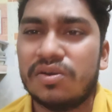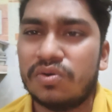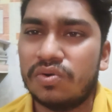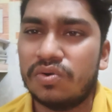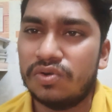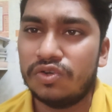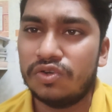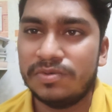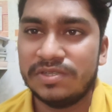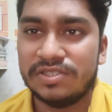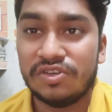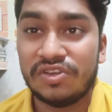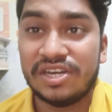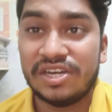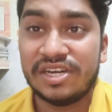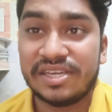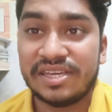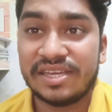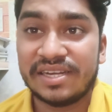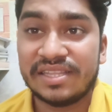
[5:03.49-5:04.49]
हर कोनों में जो है
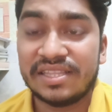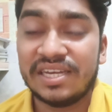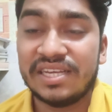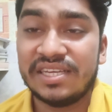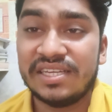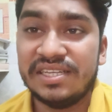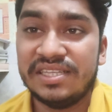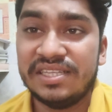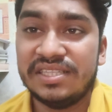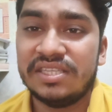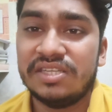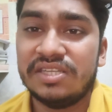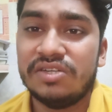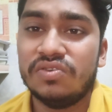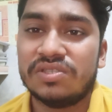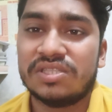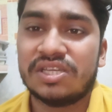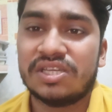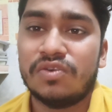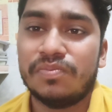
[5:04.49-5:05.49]
लड़के रहते हैं लेकिन इन
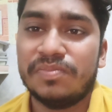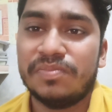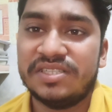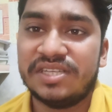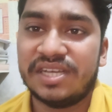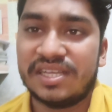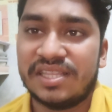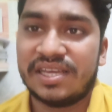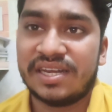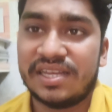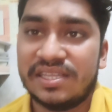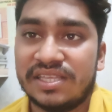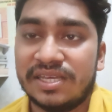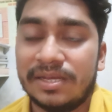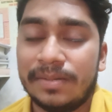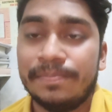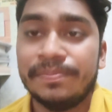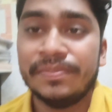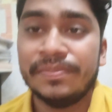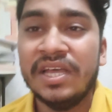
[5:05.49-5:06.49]
तीनों स्थानों पर ज़्यादा रहते
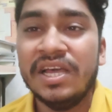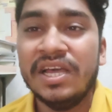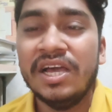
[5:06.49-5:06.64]
हैं